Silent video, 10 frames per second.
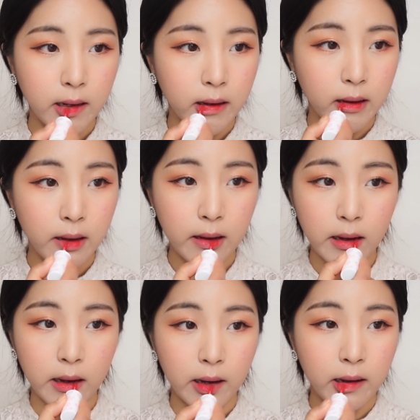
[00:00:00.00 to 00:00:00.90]

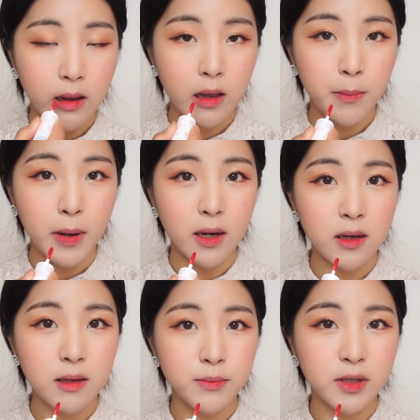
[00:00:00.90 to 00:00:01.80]
음!
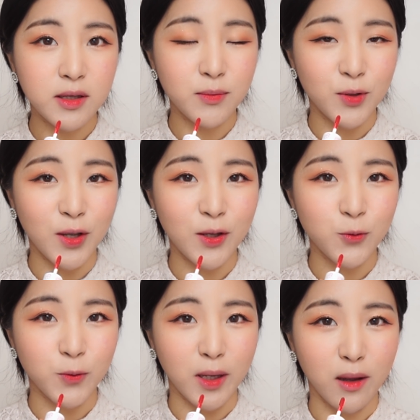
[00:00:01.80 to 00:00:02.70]
발림 느낌 되게
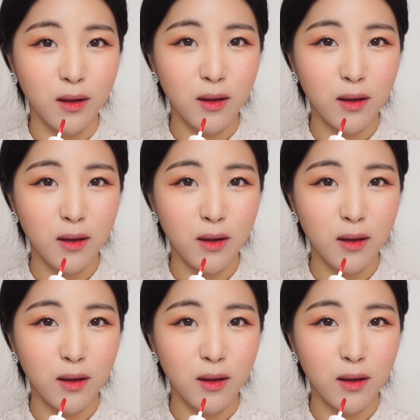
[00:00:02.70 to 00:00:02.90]
좋다.